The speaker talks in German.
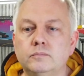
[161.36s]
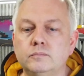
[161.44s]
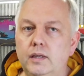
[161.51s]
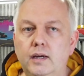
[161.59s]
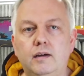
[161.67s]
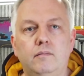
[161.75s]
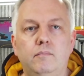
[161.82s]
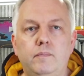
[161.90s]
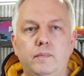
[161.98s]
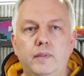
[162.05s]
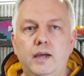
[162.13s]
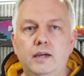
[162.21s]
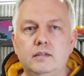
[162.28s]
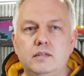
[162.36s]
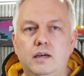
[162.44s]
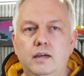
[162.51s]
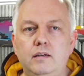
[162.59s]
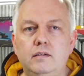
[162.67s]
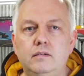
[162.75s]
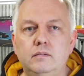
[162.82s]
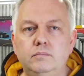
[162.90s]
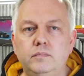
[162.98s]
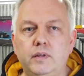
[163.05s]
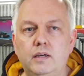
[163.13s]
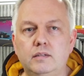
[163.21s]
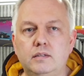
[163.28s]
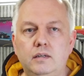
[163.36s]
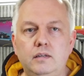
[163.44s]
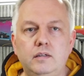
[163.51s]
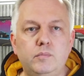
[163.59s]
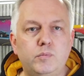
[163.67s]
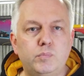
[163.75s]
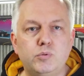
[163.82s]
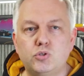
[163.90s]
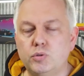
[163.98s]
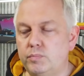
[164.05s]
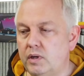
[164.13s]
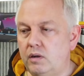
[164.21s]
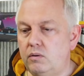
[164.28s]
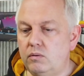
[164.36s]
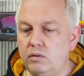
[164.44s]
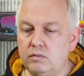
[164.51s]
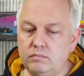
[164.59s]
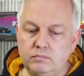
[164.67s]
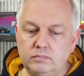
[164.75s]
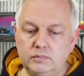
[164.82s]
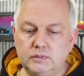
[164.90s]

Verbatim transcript: Ja, Nachteile. Nachteile gibt es bestimmt auch.